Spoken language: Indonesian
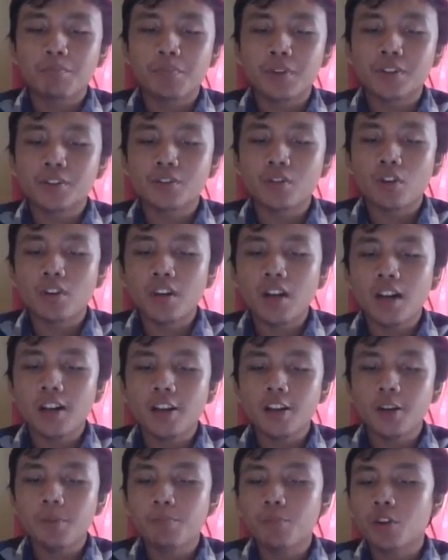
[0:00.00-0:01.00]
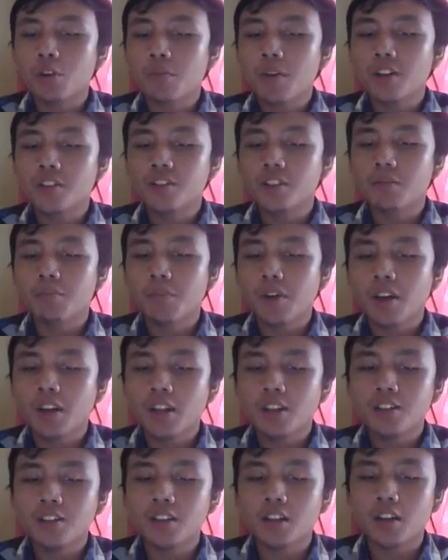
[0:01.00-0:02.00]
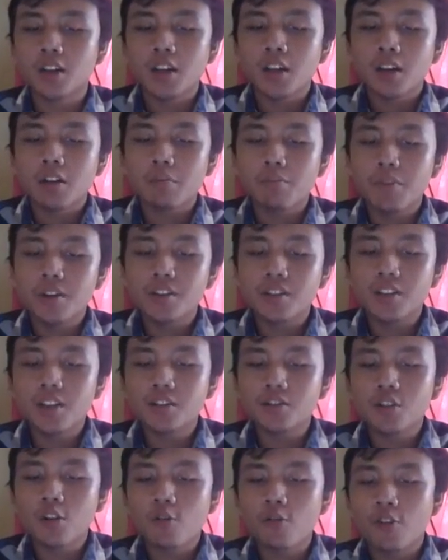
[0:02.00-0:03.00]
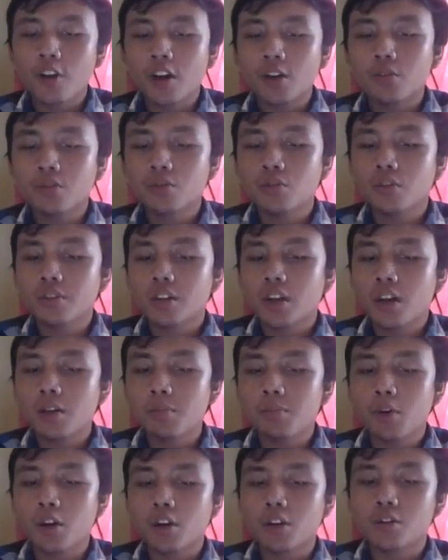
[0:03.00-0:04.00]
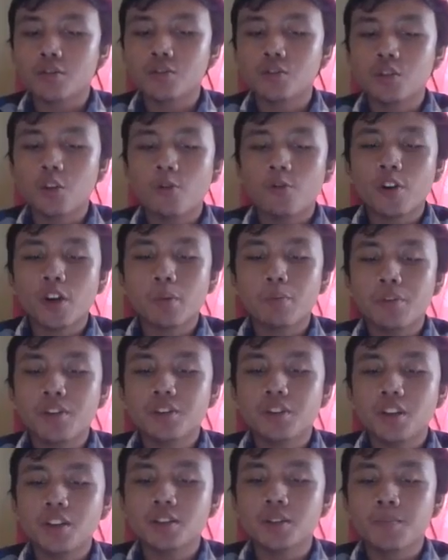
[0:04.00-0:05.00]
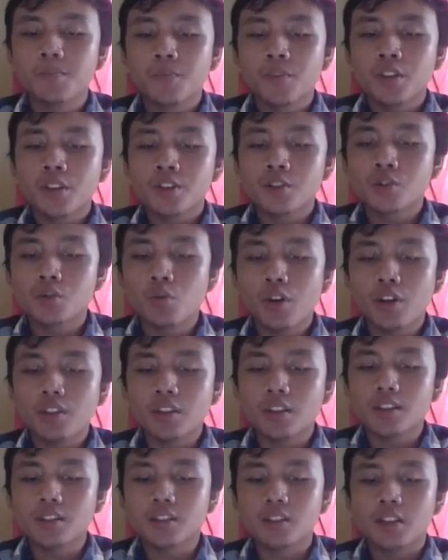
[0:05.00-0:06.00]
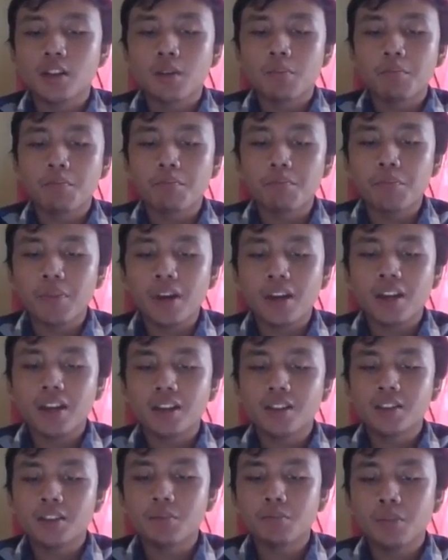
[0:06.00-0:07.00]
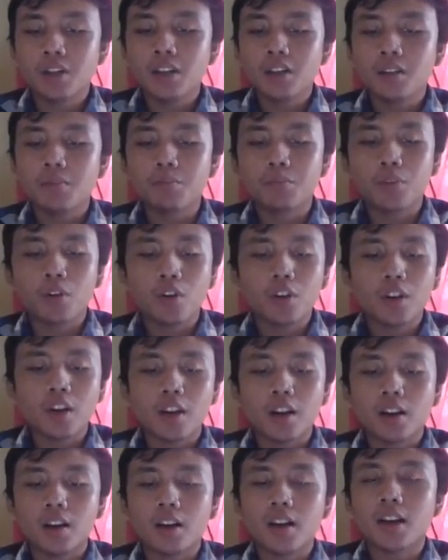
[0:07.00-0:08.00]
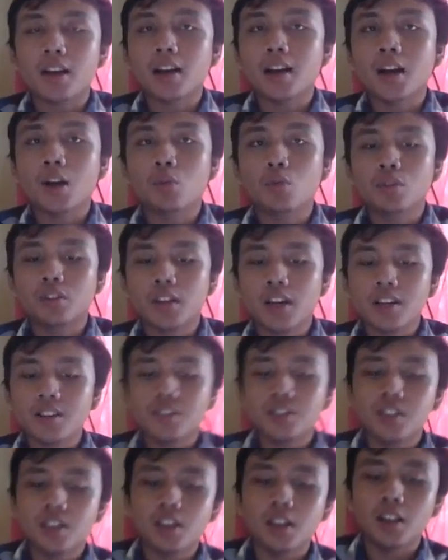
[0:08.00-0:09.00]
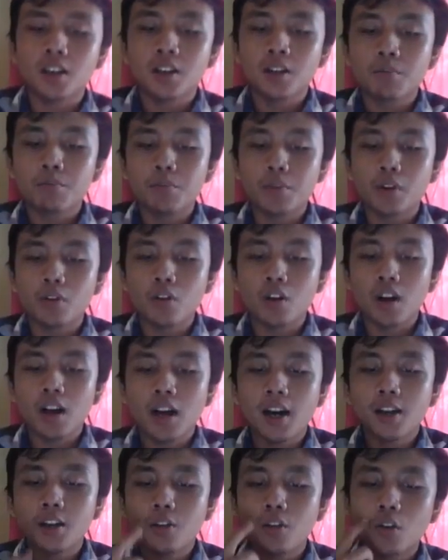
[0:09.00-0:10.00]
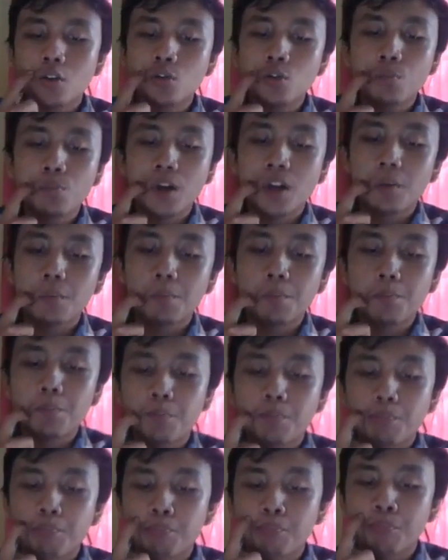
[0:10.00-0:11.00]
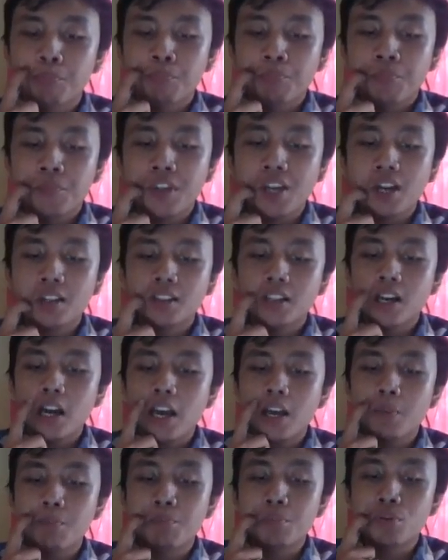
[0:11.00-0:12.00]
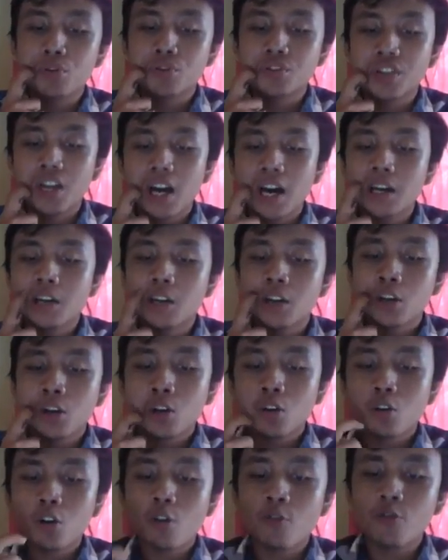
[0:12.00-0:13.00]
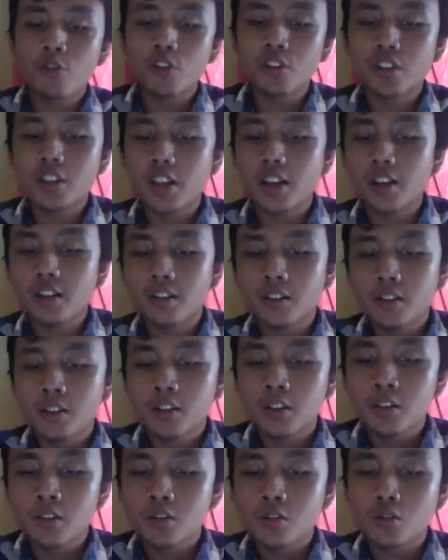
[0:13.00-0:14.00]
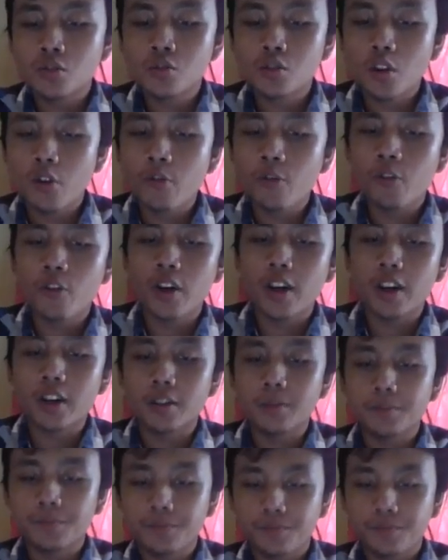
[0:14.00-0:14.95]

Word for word: personal information manager, bisnis software untuk telepon, software bisnis suites, manajemen proyek, akuntansi, pengolahan dokumen, yang terakhir perusahaan comforting software